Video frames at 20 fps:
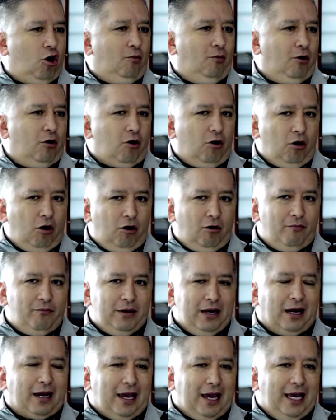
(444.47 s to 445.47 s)
como
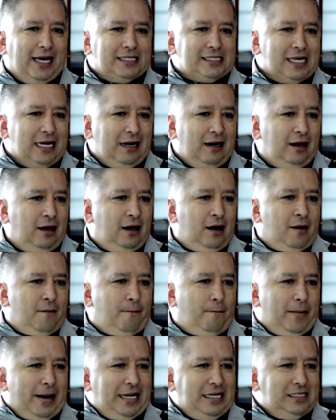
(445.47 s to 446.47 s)
Colombia, que es el
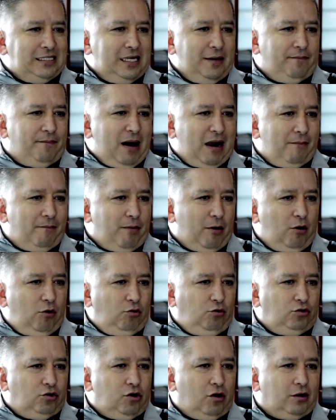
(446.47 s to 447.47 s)
principal
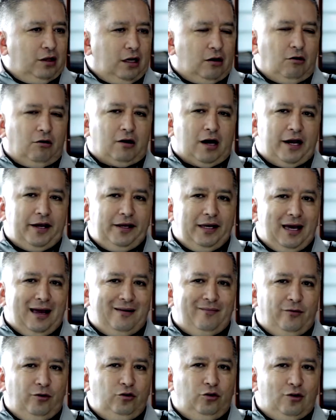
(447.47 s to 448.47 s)
productor de cocaína
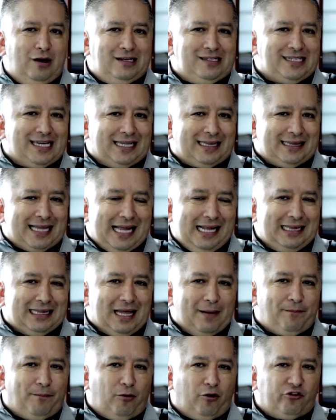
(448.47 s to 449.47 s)
del mundo. El
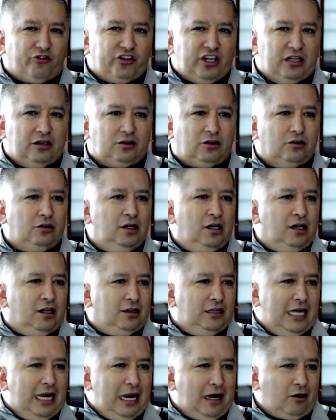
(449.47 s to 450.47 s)
70%
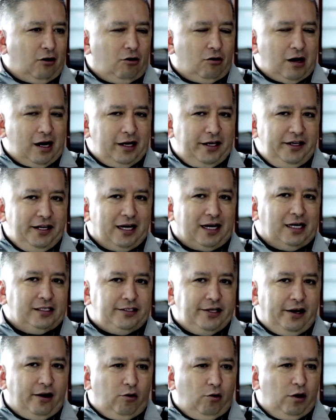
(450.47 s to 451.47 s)
de la cocaína que
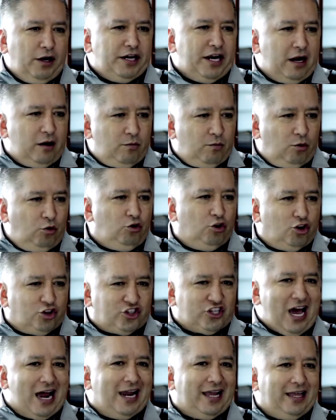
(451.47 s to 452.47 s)
circula en el mundo
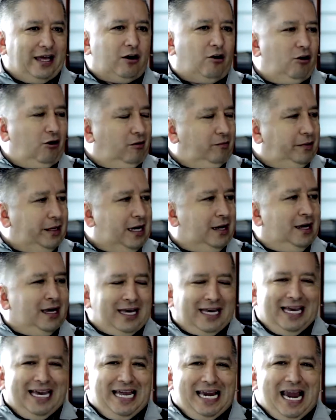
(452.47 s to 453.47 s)
sale de Colombia.
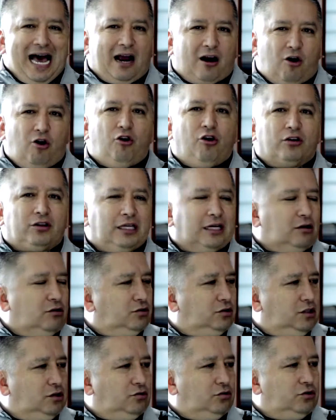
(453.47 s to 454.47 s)
Y la Corte
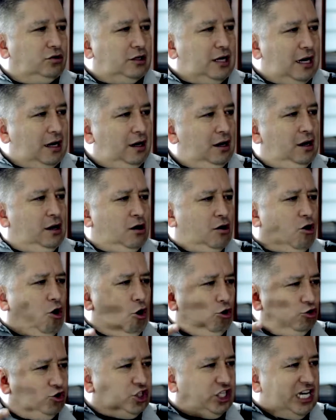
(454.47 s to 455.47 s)
Constitucional
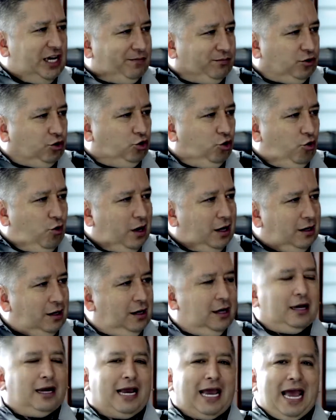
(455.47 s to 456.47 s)

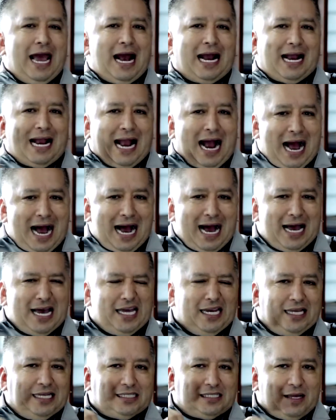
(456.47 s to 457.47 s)
conceptúa que
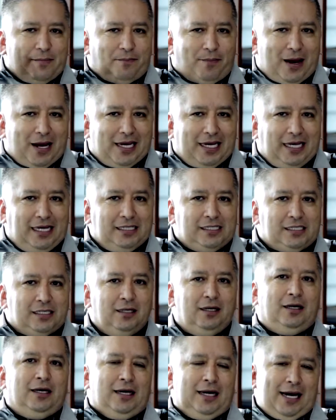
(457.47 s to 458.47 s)
acá en este
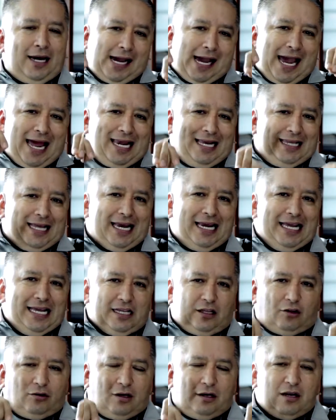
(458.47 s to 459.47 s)
país el
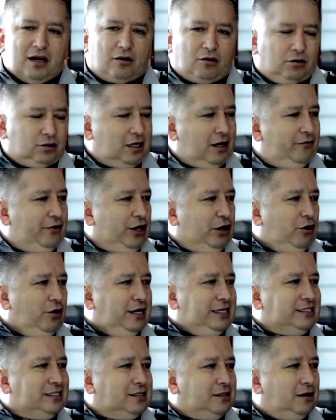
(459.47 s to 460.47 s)
delito del
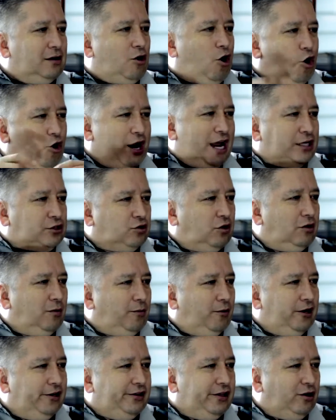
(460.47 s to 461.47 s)
narcotráfico es conexo a
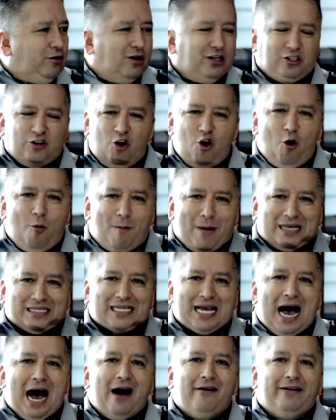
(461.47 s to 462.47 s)
lo político, es lo
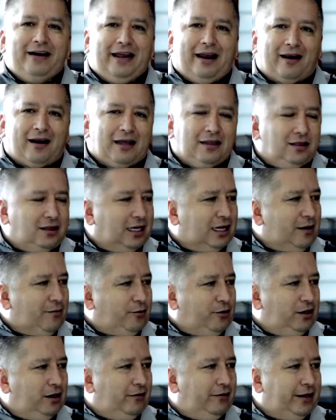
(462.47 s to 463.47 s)
más aberrante que
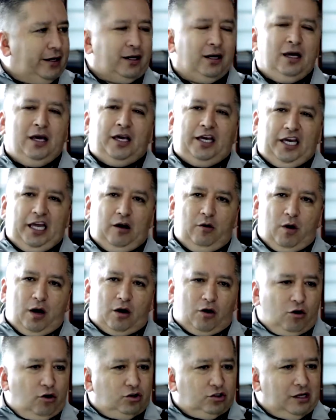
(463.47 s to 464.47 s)
puede haber. Y
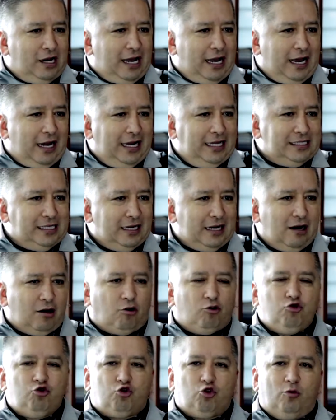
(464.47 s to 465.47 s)
luego nos legalizan
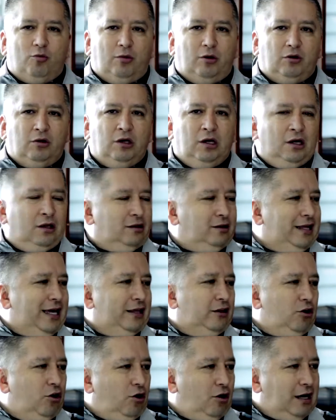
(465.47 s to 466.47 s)
el consumo
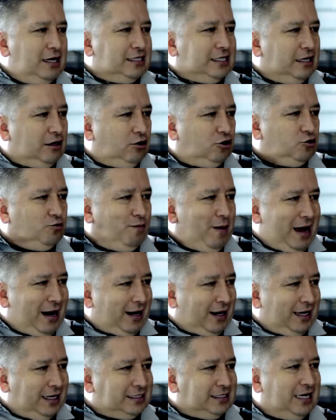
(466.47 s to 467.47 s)
de drogas en los
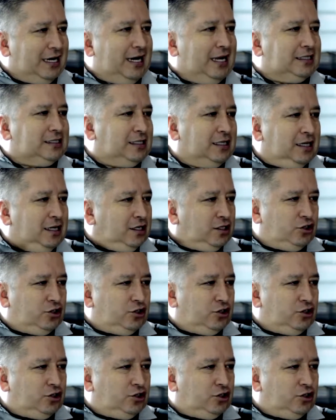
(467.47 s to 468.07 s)
parques, en las